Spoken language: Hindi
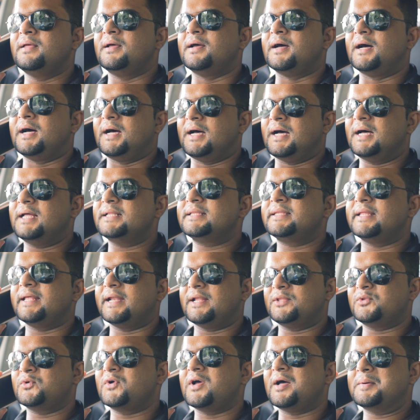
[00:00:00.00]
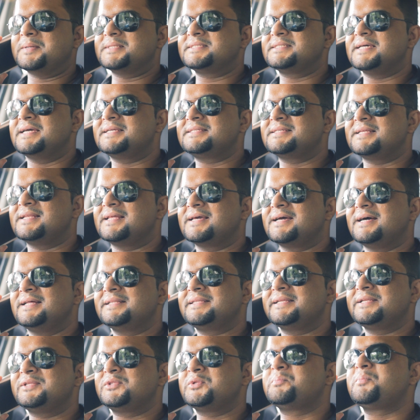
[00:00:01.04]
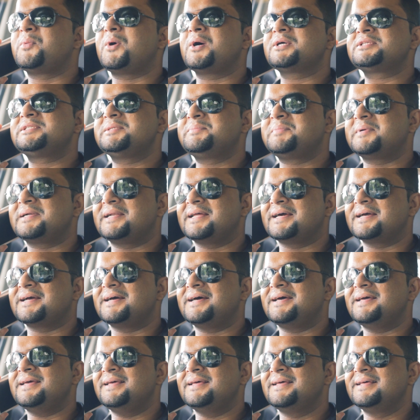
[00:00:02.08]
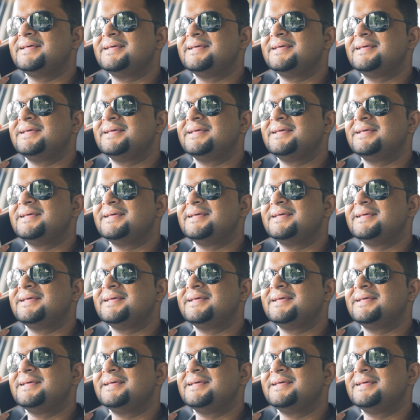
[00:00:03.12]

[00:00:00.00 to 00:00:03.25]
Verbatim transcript: हाँ हाँ तेरा तो काम अच्छा ही चलेगा तेरी तो बॉस ही पटाखा है